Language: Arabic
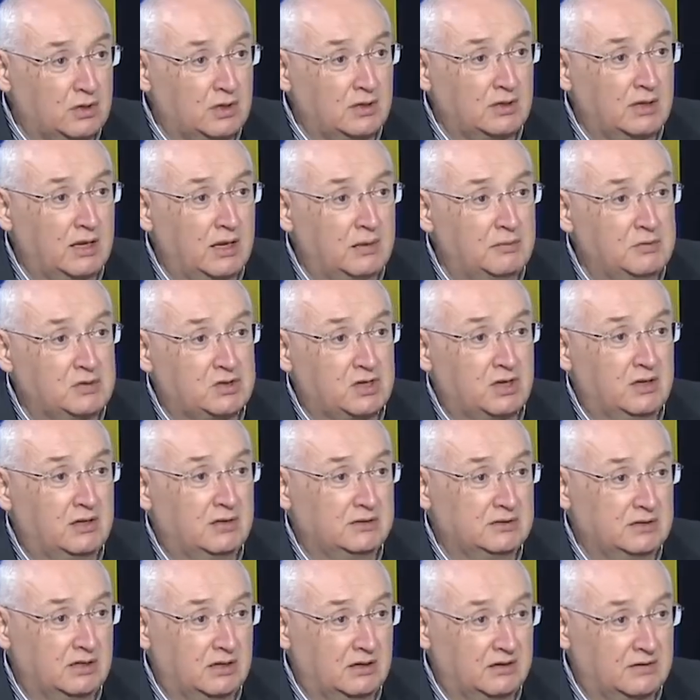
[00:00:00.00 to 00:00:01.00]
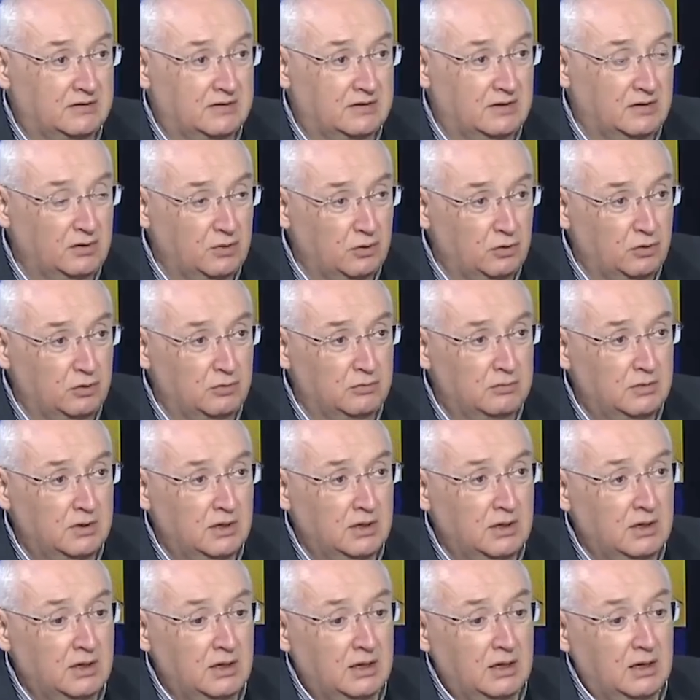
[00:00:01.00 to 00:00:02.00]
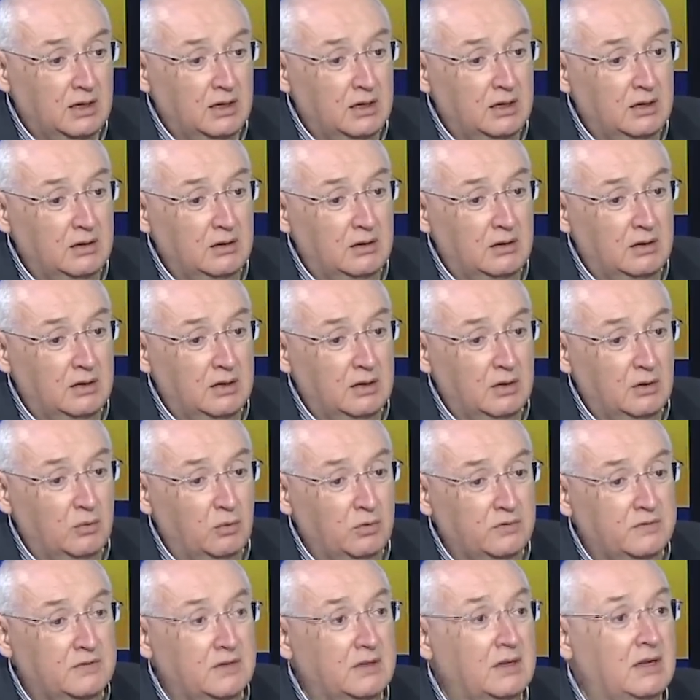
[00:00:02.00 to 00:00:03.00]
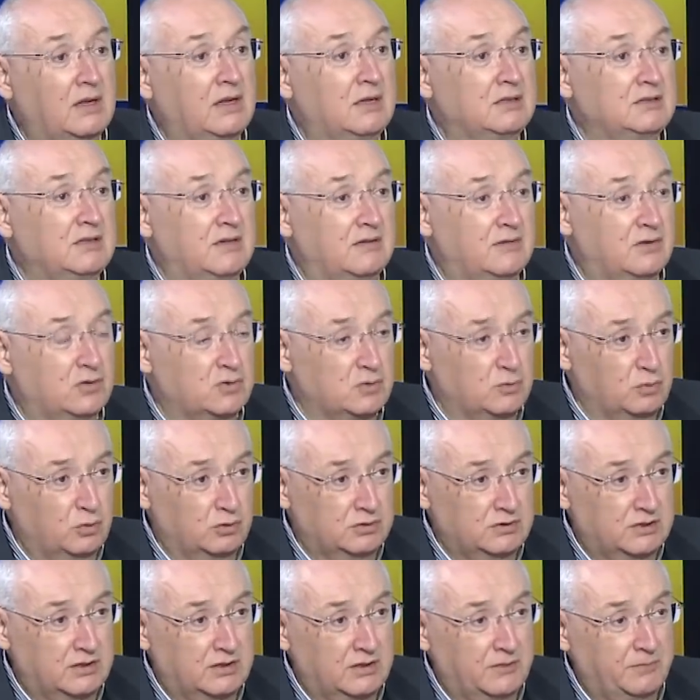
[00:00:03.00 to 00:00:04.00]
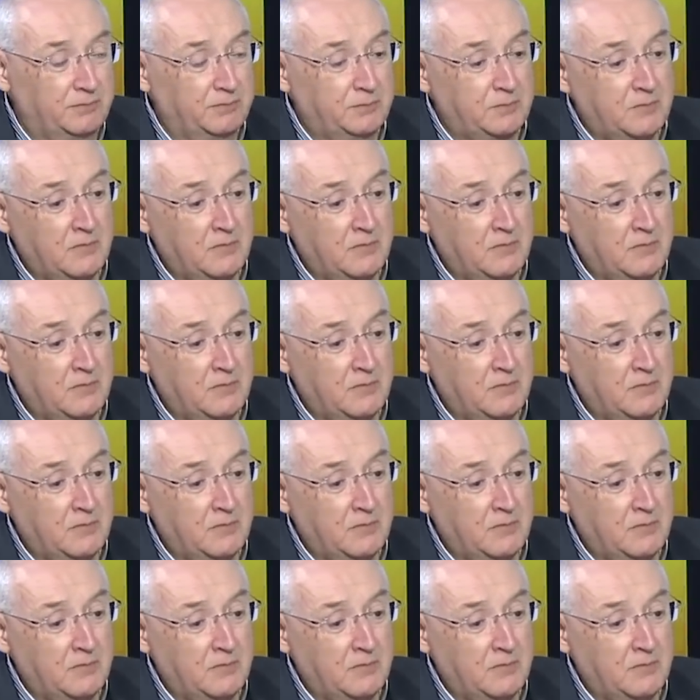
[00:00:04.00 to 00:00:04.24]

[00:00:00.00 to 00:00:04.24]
كلها هي مشان الرئاسة اليوم آه وصل على رئاسة الجمهورية